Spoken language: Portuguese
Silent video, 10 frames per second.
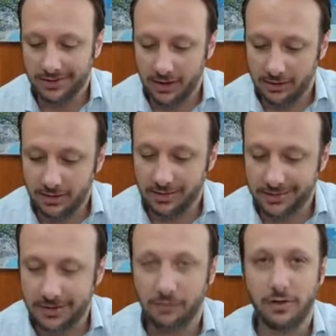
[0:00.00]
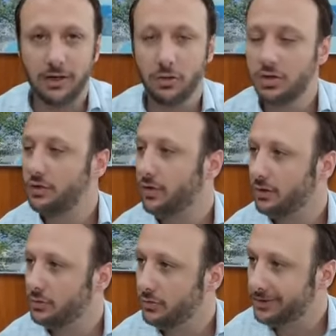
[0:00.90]
estar aqui na sexta-feira hoje
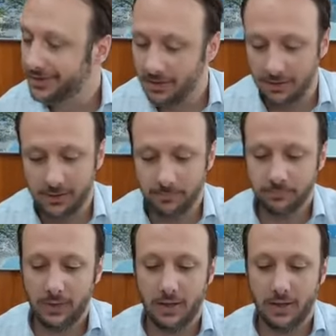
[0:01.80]
falando com você,